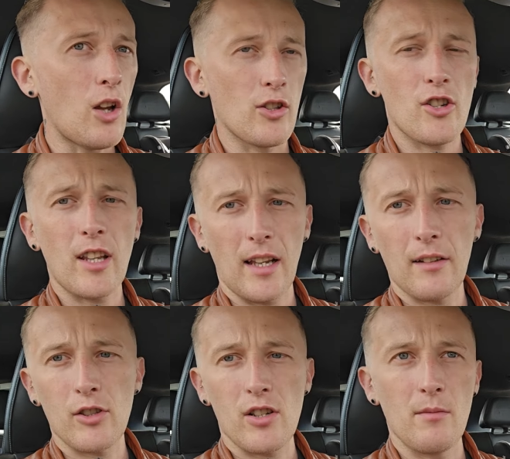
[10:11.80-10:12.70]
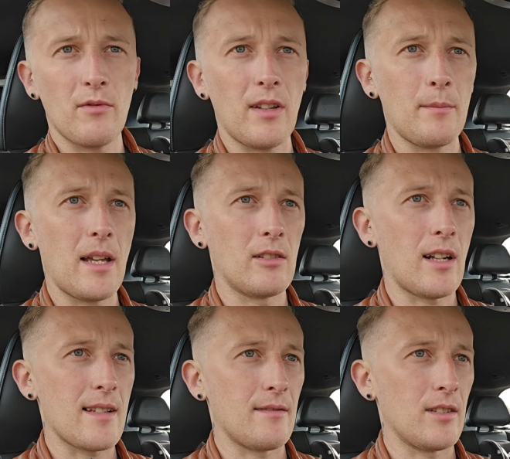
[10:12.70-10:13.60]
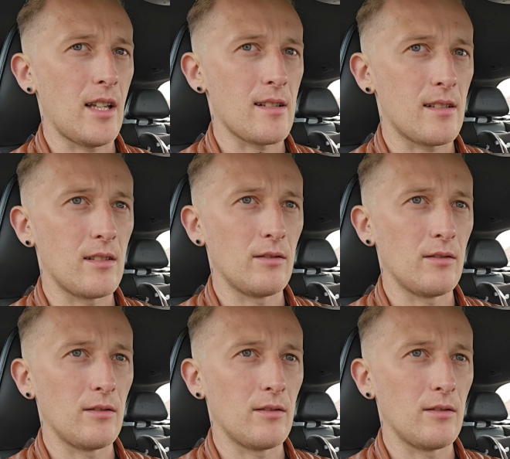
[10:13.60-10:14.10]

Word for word: Chociaż tak jak wcześniej mówiłem, ja odradzam wyjazd